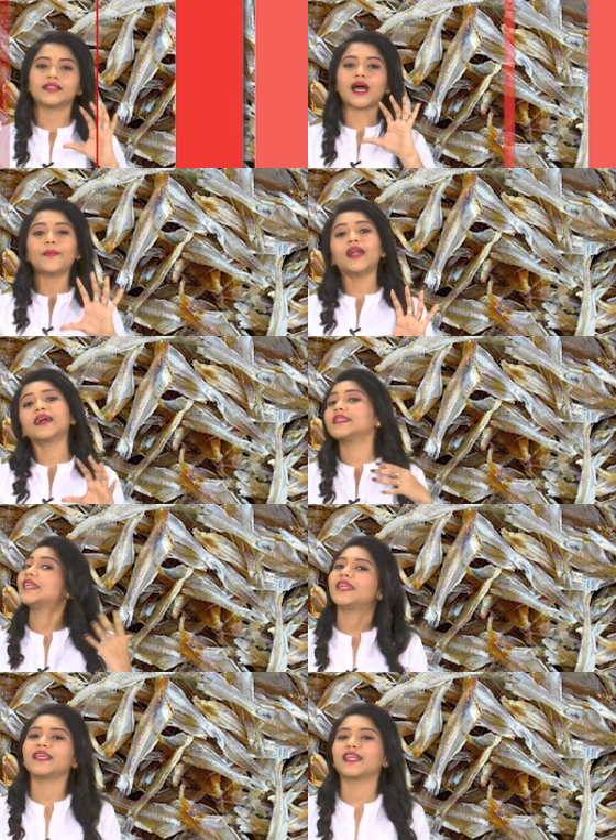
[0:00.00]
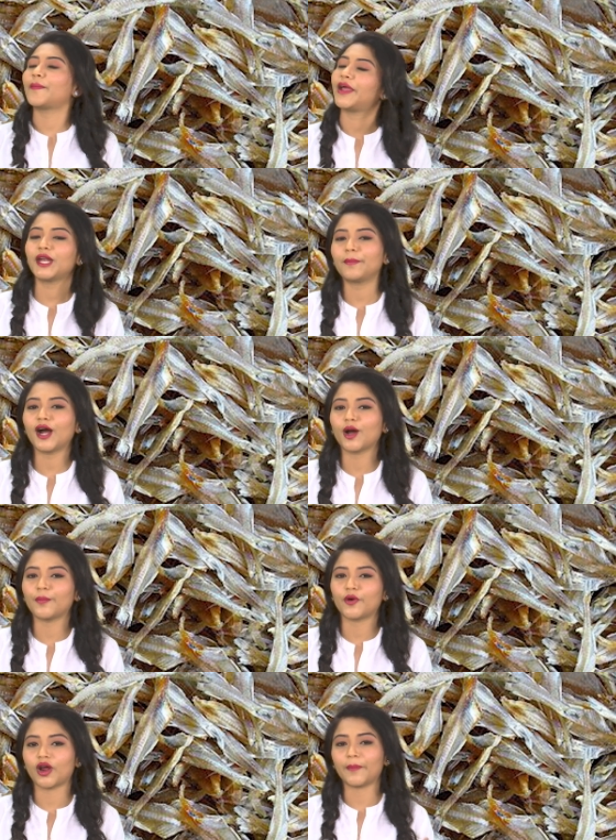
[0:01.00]
தமிழாக்கத்தில் இன்றைக்கி நம்ம என்ன பார்க்க
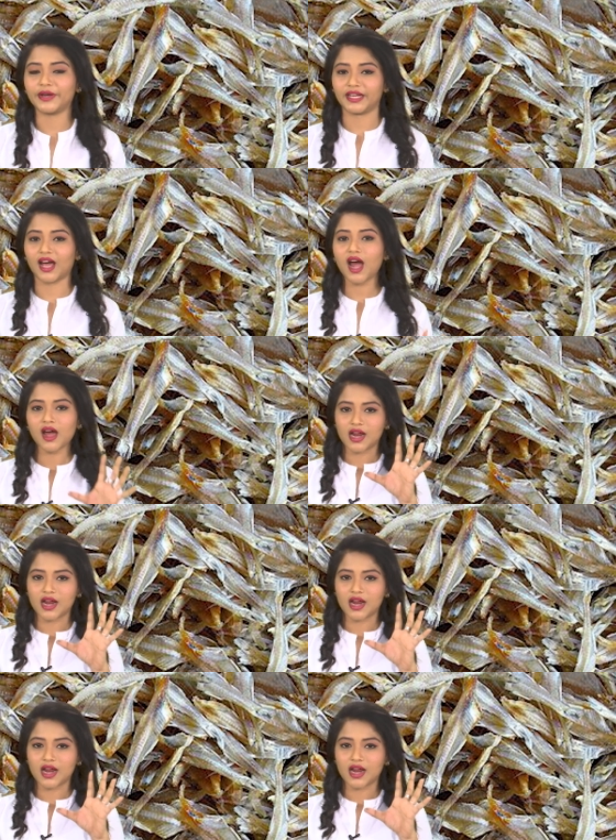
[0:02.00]
போகிறோம் அப்படின்னா